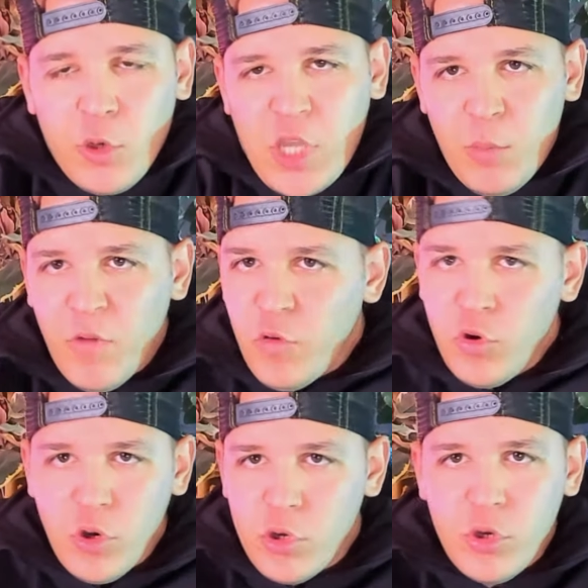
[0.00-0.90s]
euh,
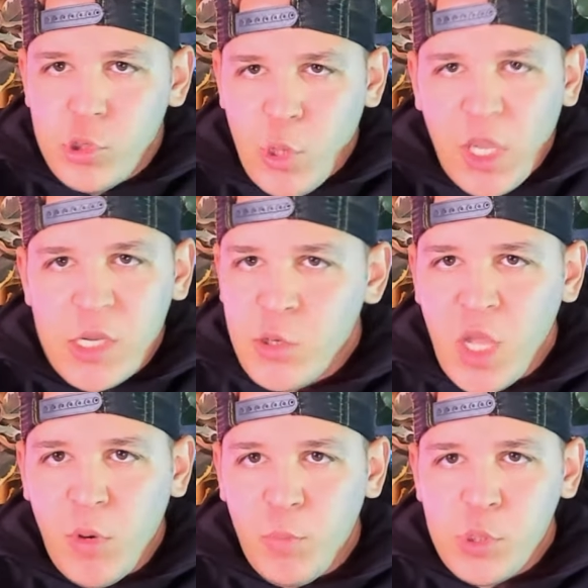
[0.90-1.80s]
calmez-vous, euh, soyez
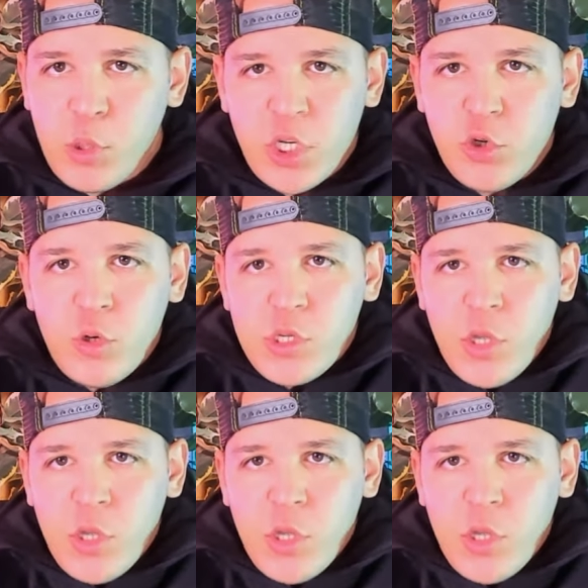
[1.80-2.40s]
raisonnable un peu sur les choses,